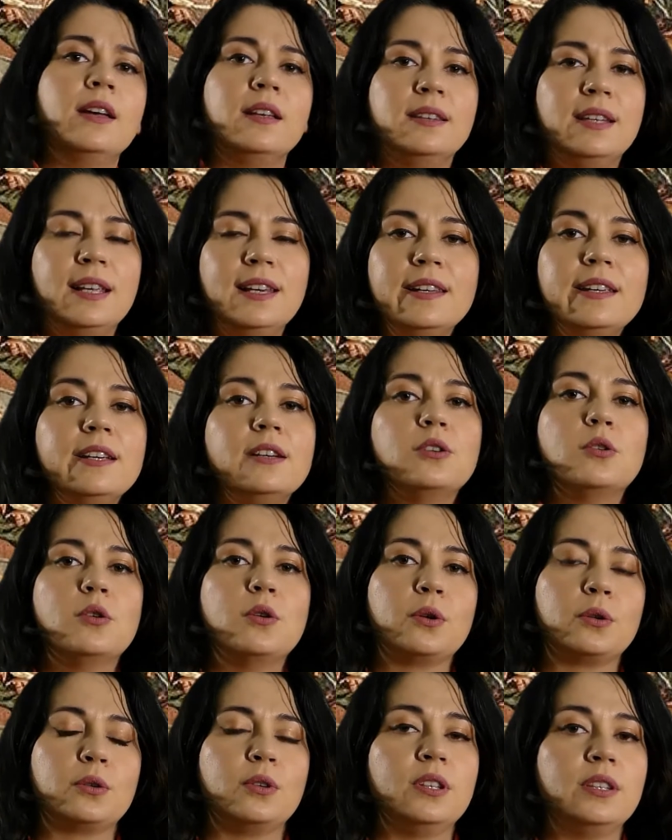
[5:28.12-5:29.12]

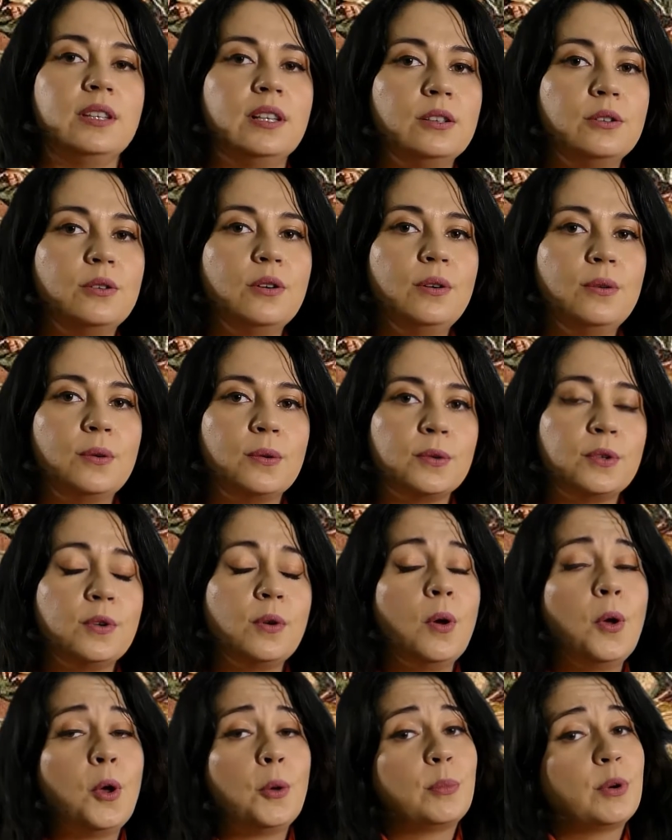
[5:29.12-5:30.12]
dell'ingordo e del goloso,